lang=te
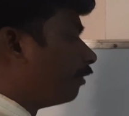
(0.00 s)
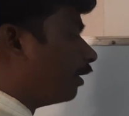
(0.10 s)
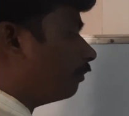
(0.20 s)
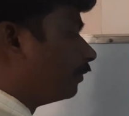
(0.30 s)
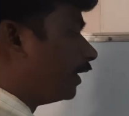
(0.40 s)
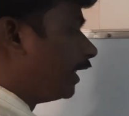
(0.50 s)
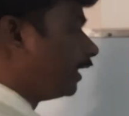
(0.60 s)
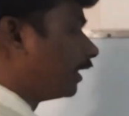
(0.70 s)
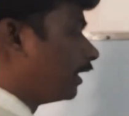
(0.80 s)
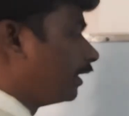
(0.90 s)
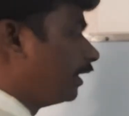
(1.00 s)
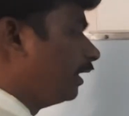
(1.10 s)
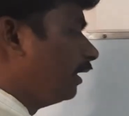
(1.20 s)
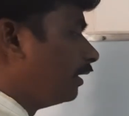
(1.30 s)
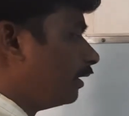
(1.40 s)
ఫామ్ ఏంటన్నది అది
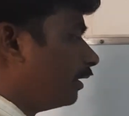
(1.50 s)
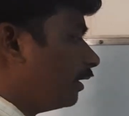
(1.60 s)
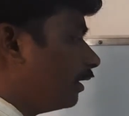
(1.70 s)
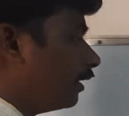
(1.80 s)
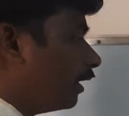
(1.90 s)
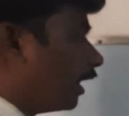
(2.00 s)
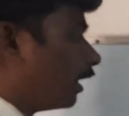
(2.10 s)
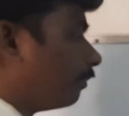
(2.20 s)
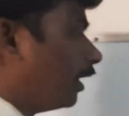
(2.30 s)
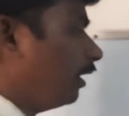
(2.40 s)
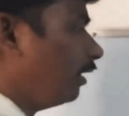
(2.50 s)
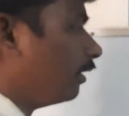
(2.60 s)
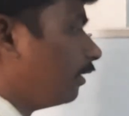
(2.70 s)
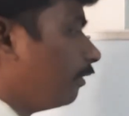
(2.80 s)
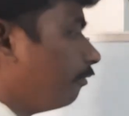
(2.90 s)
నార్మల్
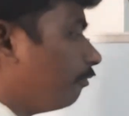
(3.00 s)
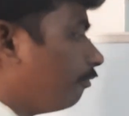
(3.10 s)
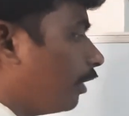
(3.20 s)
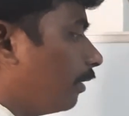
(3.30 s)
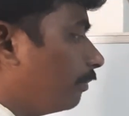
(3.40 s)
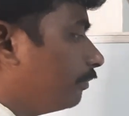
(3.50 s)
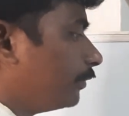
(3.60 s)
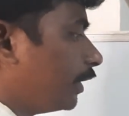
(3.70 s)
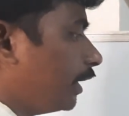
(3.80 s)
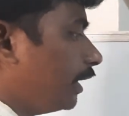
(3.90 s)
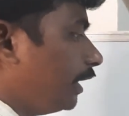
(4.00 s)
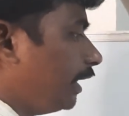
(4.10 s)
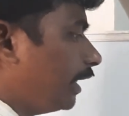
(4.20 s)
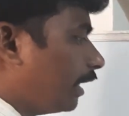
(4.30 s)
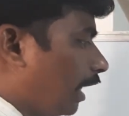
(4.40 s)
ఫామ్
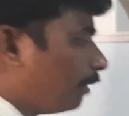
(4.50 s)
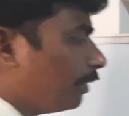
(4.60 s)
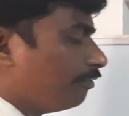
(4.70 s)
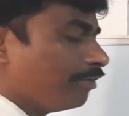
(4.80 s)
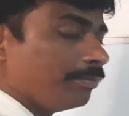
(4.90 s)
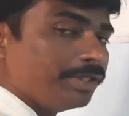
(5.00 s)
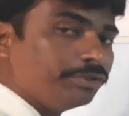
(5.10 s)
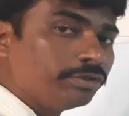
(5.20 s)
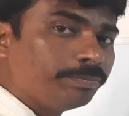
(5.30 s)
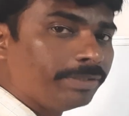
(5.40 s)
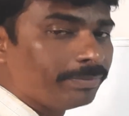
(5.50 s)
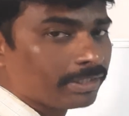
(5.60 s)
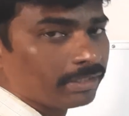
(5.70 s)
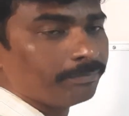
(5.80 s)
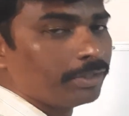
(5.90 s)
ఈ నార్మల్ ఫామ్ ఎందుకు ప్రిపేర్
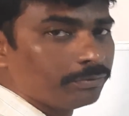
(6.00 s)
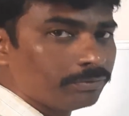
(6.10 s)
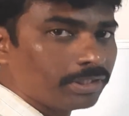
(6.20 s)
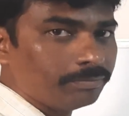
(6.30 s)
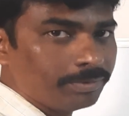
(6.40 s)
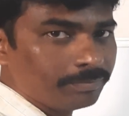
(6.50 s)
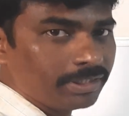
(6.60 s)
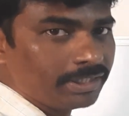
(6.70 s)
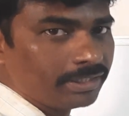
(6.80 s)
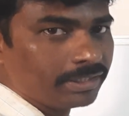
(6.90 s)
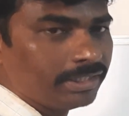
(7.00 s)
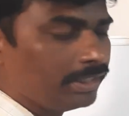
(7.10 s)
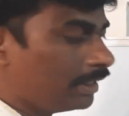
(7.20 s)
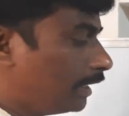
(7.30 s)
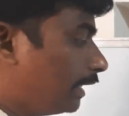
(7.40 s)
కమ్మంటున్నాను మిమ్మల్ని అంటే
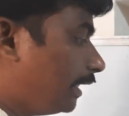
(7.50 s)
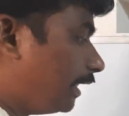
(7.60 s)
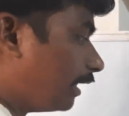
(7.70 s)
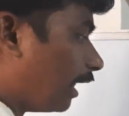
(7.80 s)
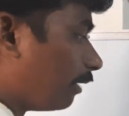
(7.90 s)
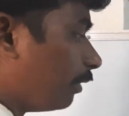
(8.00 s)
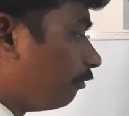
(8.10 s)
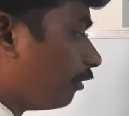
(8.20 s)
ఈ నార్మల్